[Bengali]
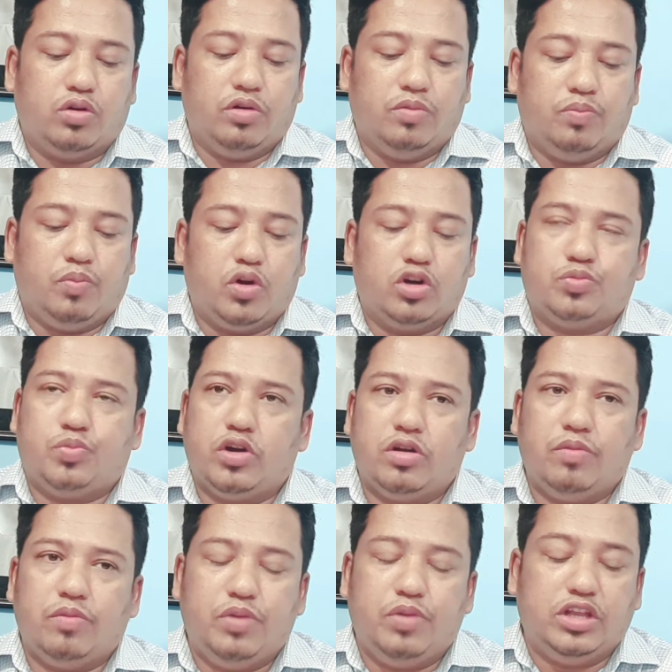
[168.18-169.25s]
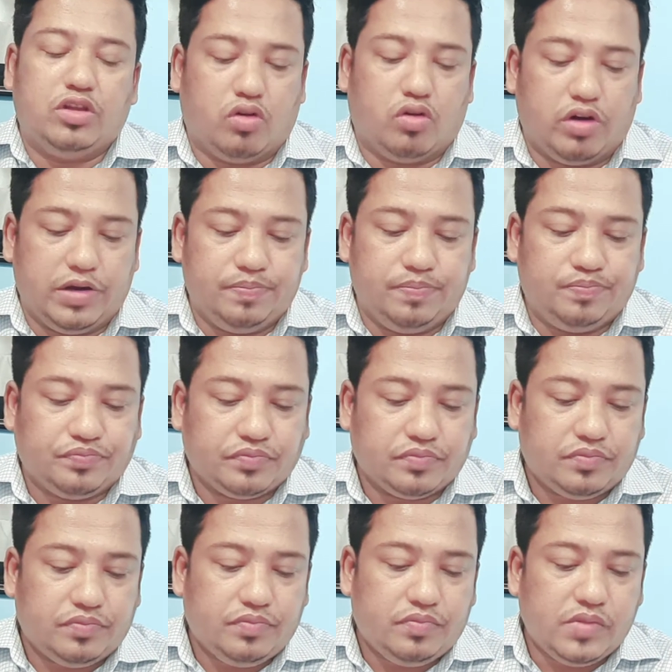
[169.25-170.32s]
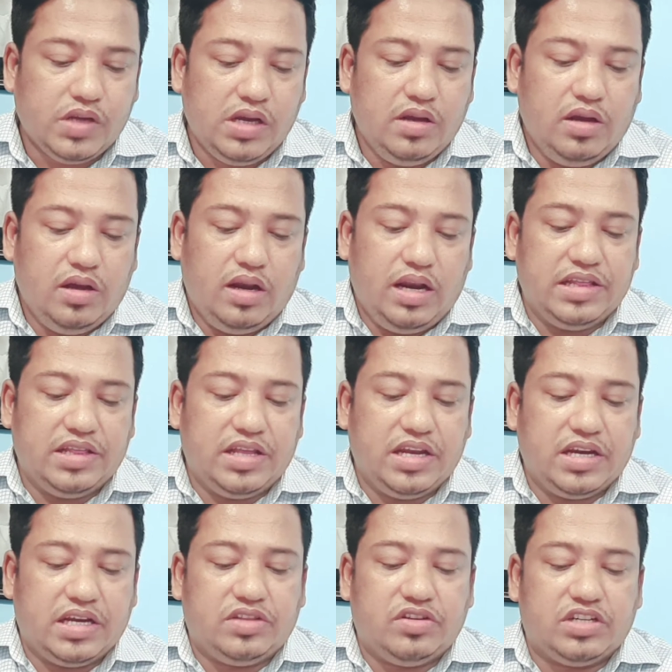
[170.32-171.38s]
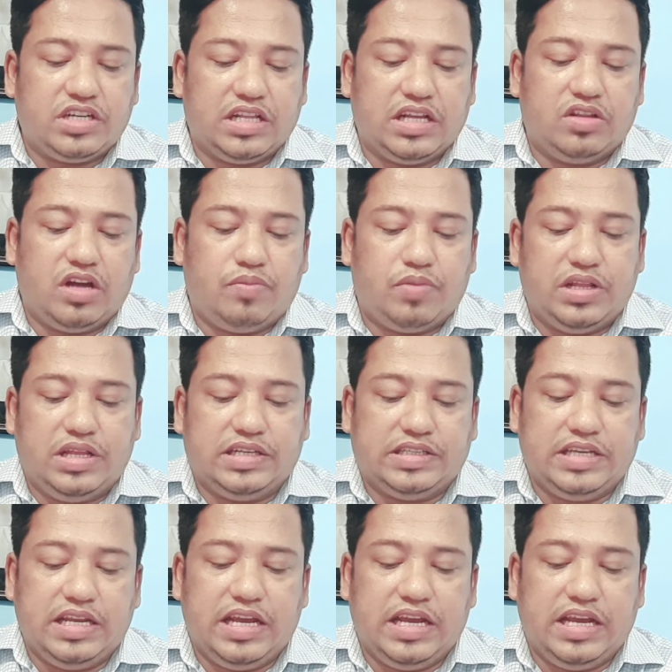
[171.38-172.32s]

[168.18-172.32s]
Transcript: পরস্পর পৃথক করে লেনদেনের ক্ষেত্রে সাধারণত আমরা দেখছি